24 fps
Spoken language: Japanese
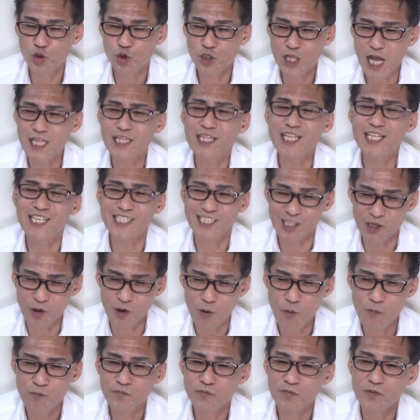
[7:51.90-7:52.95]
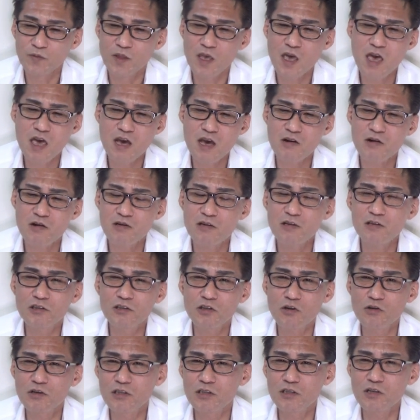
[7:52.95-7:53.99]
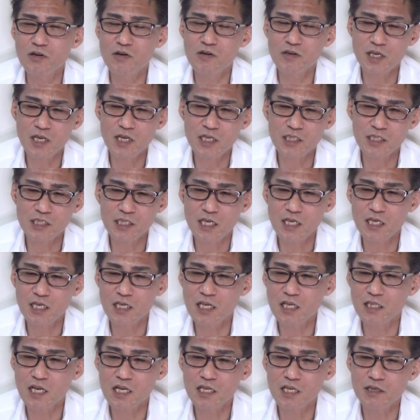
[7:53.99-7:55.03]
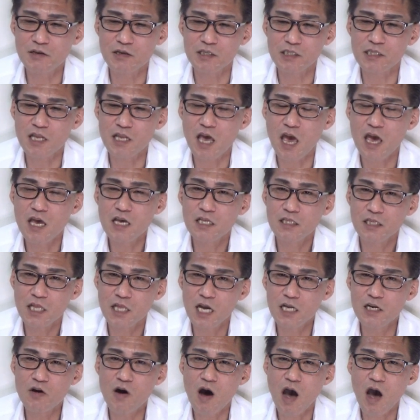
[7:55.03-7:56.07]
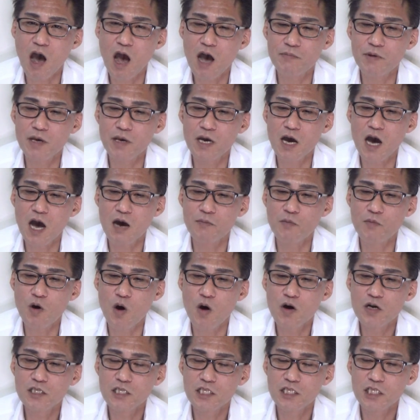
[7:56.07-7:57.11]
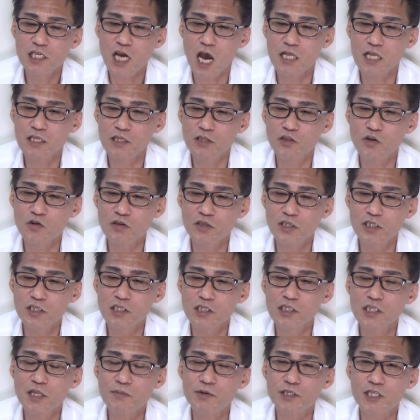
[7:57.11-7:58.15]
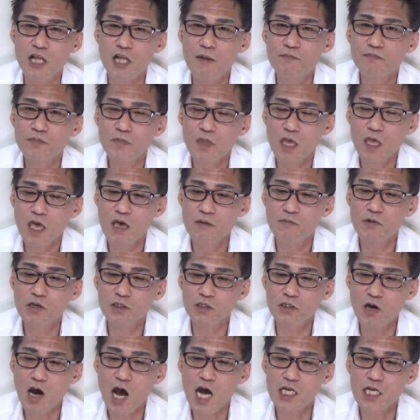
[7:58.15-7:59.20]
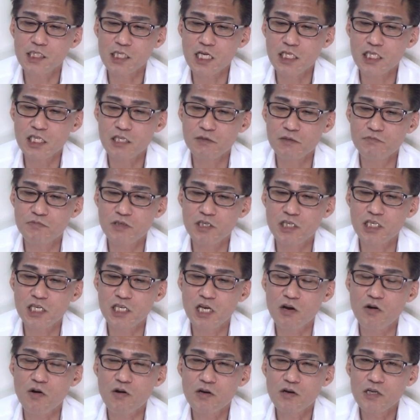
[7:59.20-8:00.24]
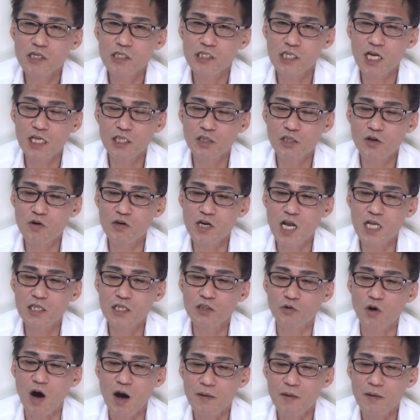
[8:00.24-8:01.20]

なんですよ。えー、このトルドー欠席ネタにはですね、他の安倍側もちゃんと食いついてました。えー、元朝日新聞記者の佐藤なんと